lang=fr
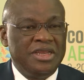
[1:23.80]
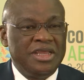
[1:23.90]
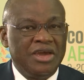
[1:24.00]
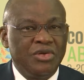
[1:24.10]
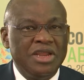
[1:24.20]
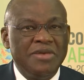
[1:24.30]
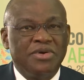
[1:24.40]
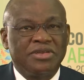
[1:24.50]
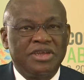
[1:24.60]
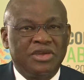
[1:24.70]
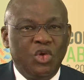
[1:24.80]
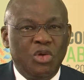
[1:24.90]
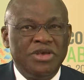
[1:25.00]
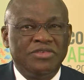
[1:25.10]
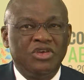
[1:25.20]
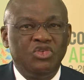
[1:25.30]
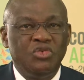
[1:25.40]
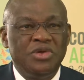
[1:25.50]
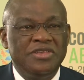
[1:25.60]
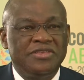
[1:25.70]
il y a un rôle important que l'OMS a
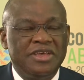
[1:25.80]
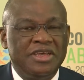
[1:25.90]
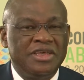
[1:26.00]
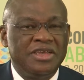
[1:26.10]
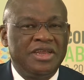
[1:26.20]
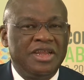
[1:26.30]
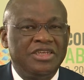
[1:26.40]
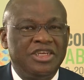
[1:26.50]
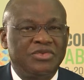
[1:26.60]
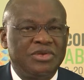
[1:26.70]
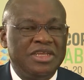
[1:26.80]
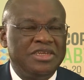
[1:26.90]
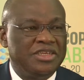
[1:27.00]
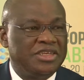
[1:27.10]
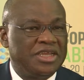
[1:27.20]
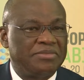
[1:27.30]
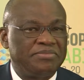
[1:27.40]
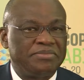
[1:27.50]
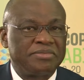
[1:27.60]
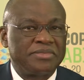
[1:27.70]
joué, c'est la gestion des déchets.
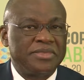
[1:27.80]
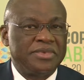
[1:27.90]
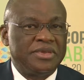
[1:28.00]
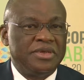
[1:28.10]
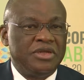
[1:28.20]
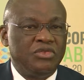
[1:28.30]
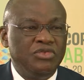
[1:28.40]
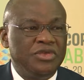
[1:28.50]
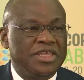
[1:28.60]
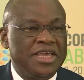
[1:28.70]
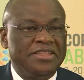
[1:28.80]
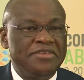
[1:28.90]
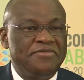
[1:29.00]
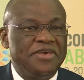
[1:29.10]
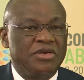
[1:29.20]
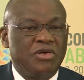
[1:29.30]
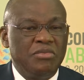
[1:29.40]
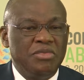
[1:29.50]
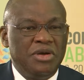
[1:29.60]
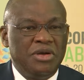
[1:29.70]
Tout ce qui a été fait
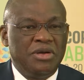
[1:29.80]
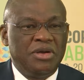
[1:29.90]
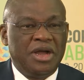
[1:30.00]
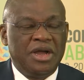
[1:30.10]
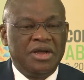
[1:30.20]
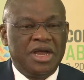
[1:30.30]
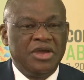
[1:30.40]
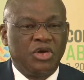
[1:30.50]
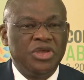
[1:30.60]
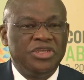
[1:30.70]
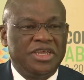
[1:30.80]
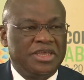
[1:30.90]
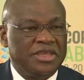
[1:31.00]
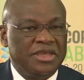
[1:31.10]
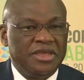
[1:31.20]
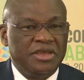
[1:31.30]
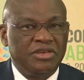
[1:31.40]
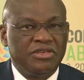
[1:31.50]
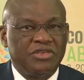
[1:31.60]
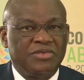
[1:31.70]
comme euh, un rejet
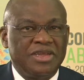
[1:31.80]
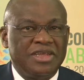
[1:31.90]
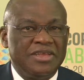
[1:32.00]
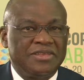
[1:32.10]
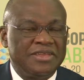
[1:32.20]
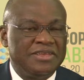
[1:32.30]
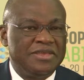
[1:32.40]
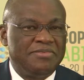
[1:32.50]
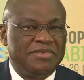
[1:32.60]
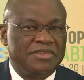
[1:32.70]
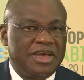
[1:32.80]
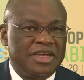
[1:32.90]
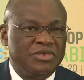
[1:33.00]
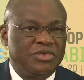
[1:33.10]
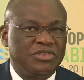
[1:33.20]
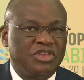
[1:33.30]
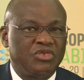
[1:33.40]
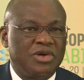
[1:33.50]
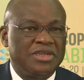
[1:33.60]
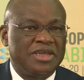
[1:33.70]
que ce soit dans les centres de dépistage ou que ce
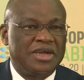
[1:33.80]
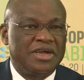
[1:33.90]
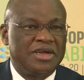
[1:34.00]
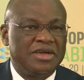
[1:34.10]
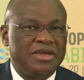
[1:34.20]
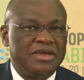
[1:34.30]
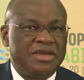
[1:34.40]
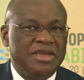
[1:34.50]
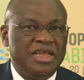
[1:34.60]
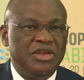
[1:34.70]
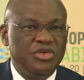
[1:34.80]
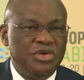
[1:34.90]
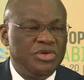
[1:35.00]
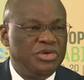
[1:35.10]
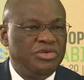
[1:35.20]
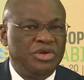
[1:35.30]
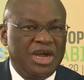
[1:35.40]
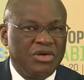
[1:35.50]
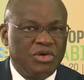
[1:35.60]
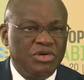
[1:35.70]
soit dans les lieux de
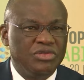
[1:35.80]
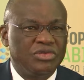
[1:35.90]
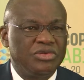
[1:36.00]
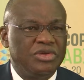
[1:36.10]
rencontre.